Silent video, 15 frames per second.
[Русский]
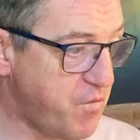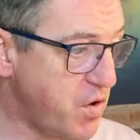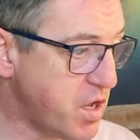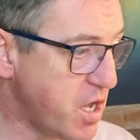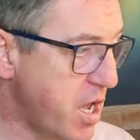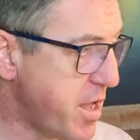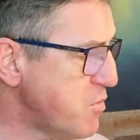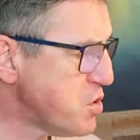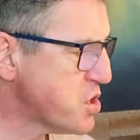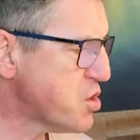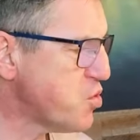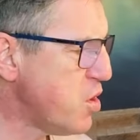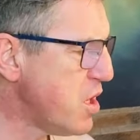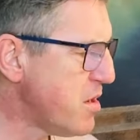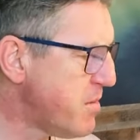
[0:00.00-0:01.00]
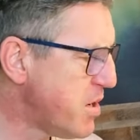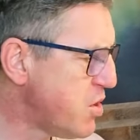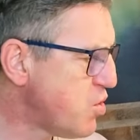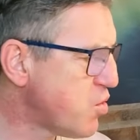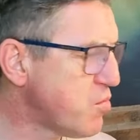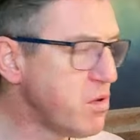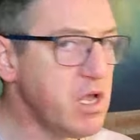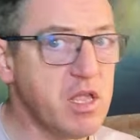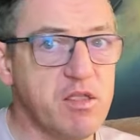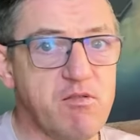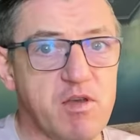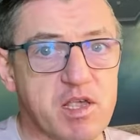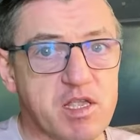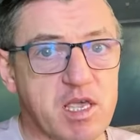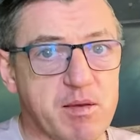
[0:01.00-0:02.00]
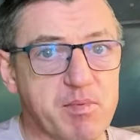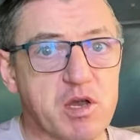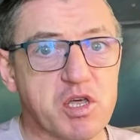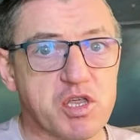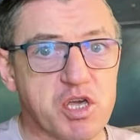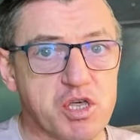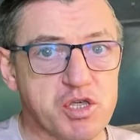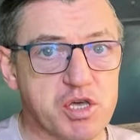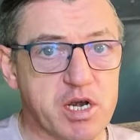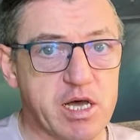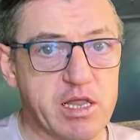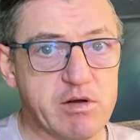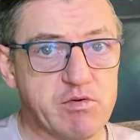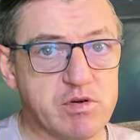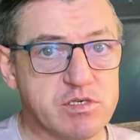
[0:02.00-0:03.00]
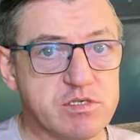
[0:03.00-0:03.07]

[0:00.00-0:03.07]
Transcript: Да офигеть. Вот стоили бы оно рублей 200, я бы каждый день жрал